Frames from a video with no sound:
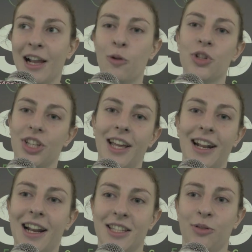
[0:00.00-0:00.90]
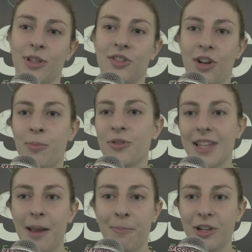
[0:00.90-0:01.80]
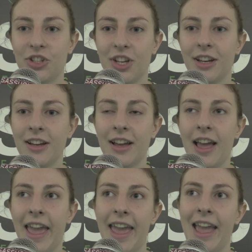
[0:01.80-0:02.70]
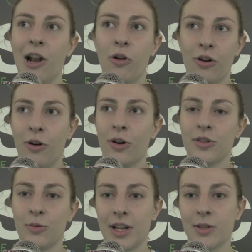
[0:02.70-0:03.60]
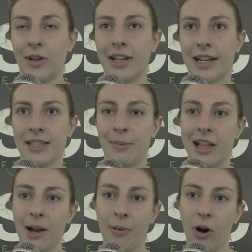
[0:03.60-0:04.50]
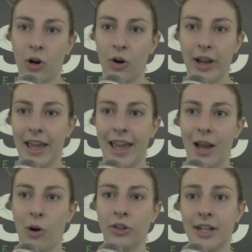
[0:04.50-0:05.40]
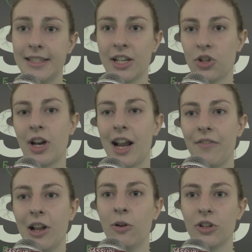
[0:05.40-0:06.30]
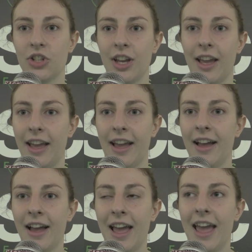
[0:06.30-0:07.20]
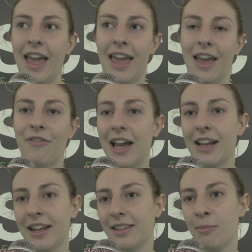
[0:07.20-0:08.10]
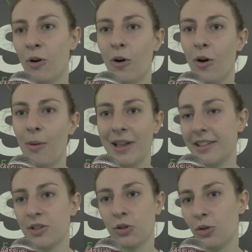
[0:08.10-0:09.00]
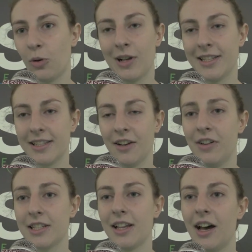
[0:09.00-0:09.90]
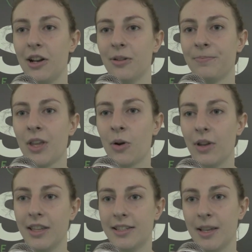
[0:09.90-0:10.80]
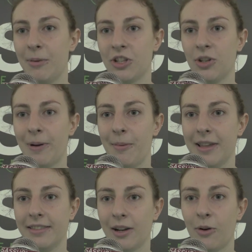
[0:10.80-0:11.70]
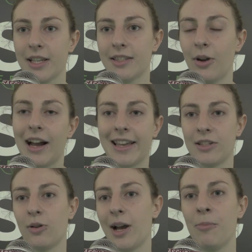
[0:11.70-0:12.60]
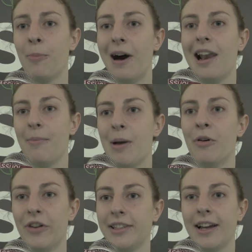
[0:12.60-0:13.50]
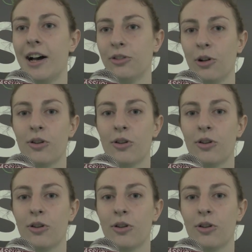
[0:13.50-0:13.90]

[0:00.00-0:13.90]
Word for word: lucide nelle situazioni più semplici e loro sono una squadra che sbaglia poco e quando inizia a giocare veloce e va in ritmo mette sotto qualsiasi avversario. Quindi sì, principalmente questo e anche sul cambio palla abbiamo faticato,